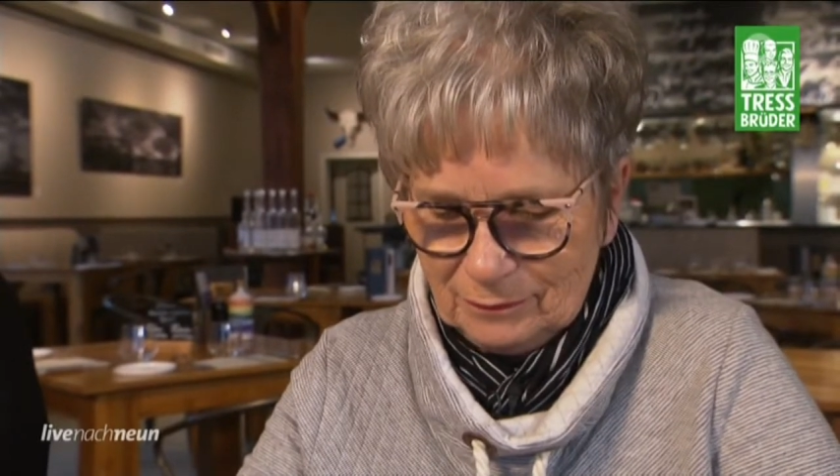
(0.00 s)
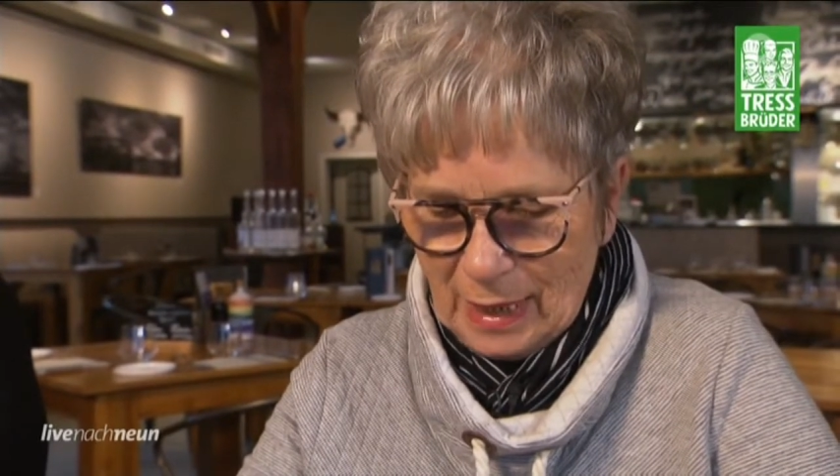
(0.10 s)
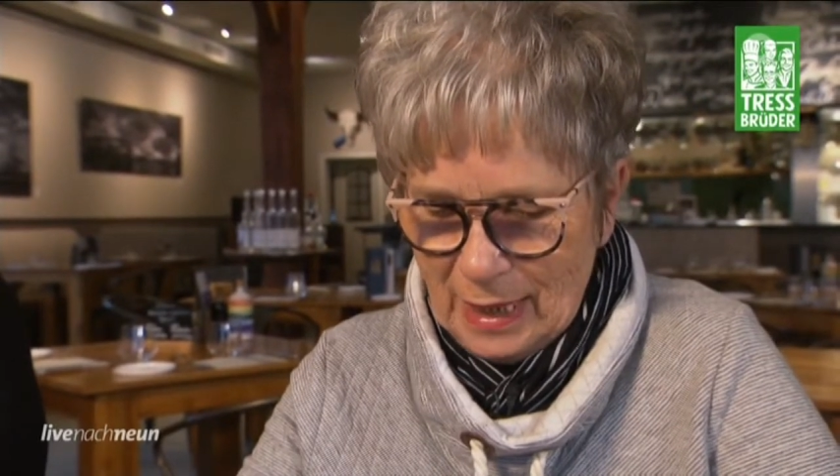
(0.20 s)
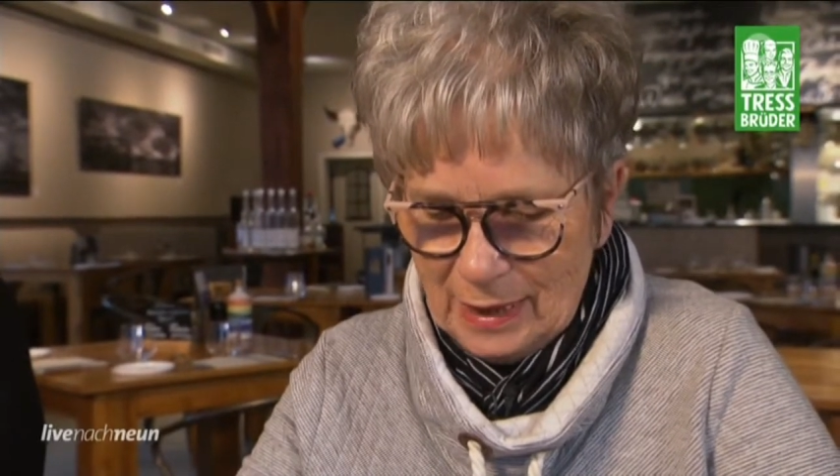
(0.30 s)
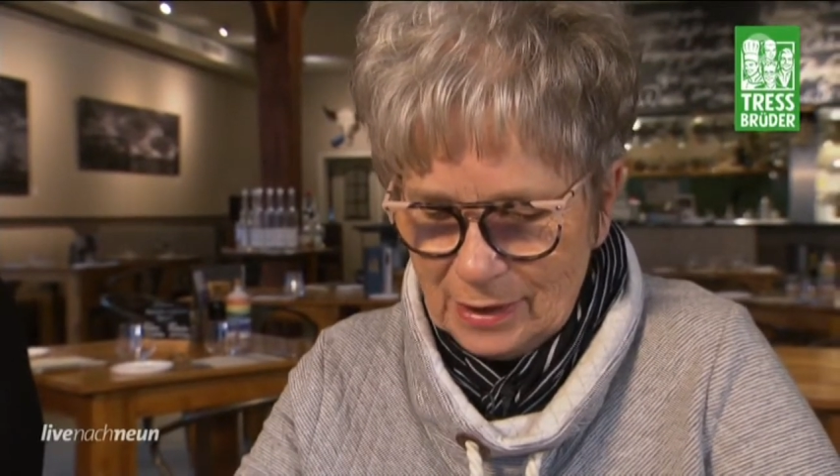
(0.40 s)

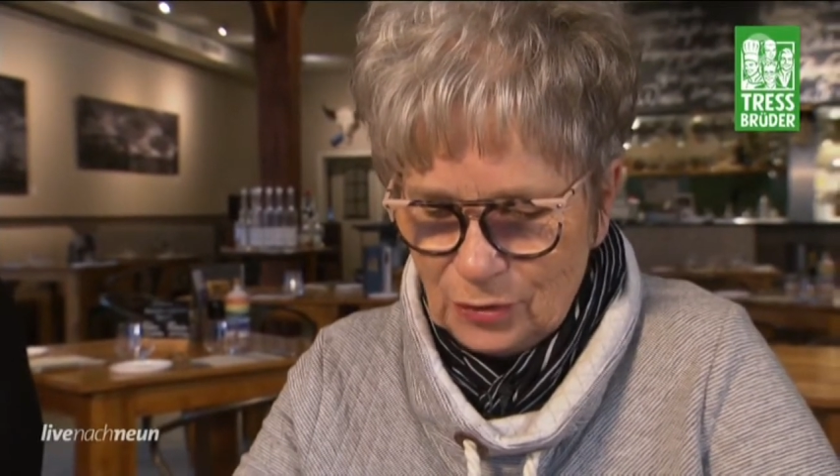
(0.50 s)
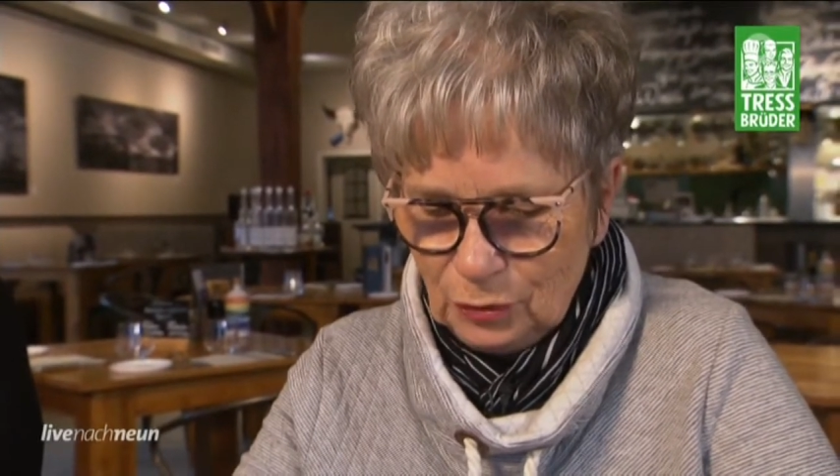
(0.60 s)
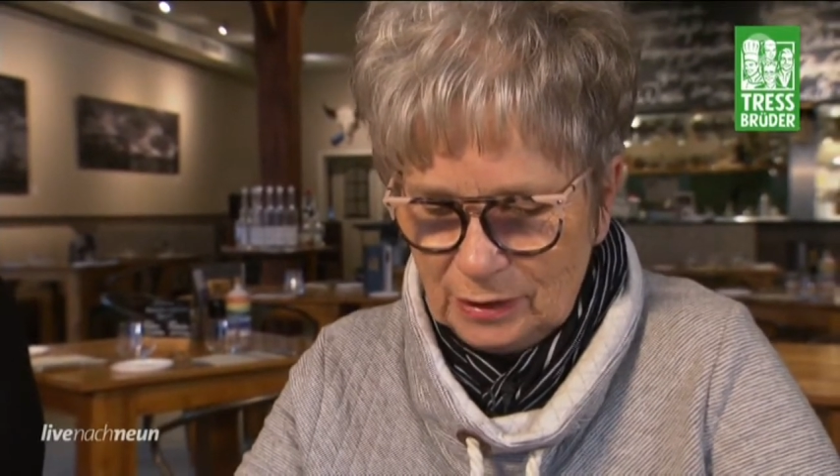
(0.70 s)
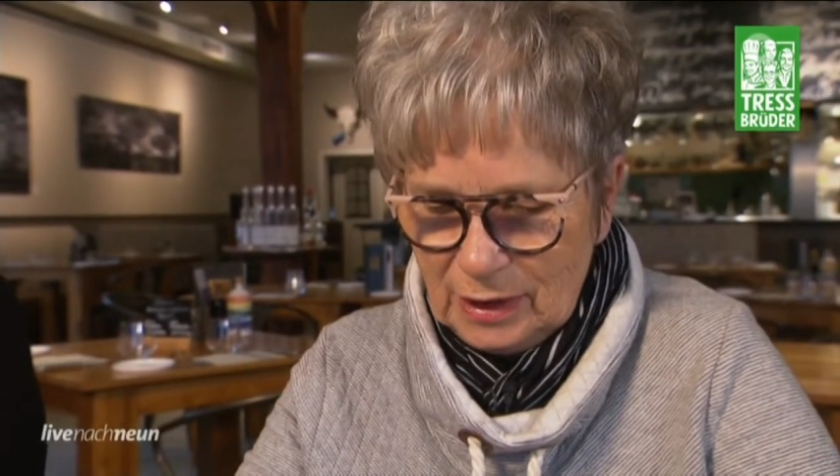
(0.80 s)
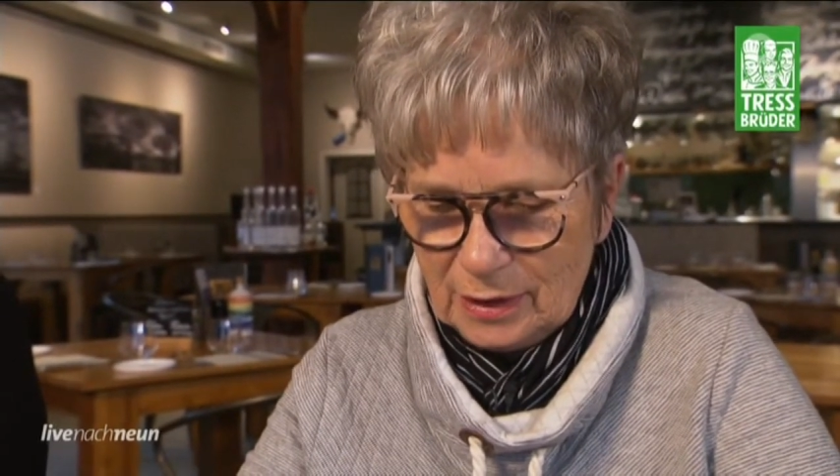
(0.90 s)
alles
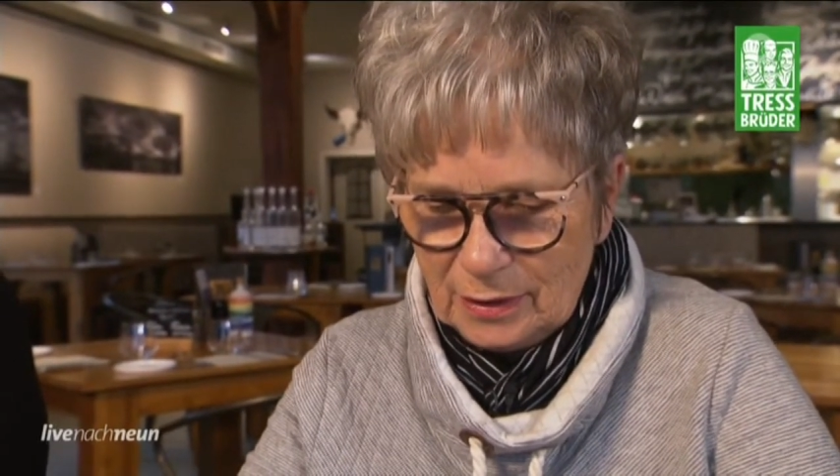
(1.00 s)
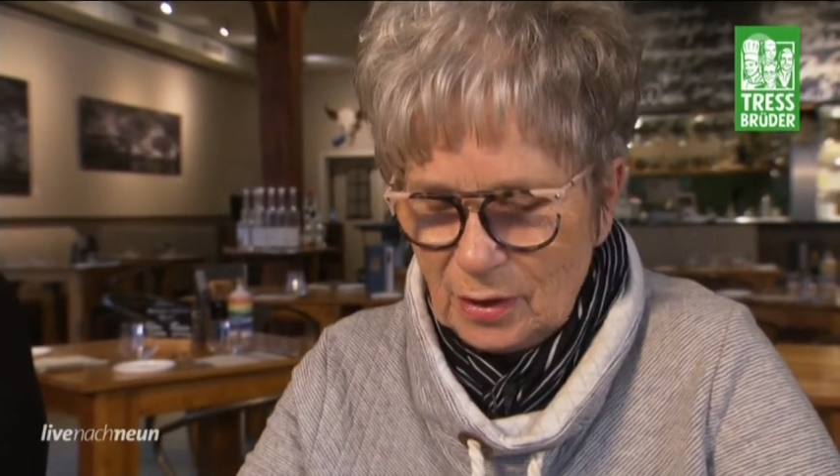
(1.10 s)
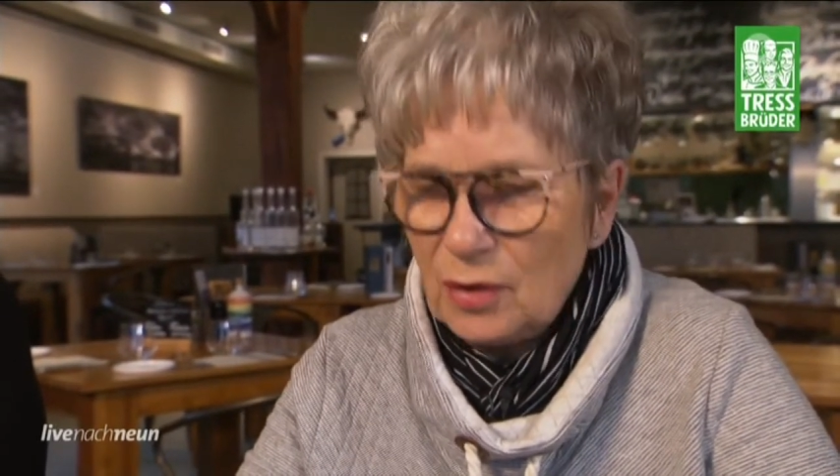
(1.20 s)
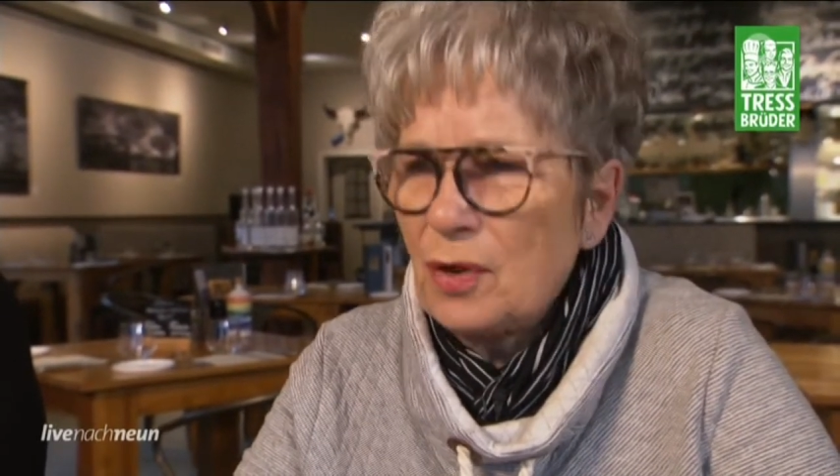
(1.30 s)
und dieses,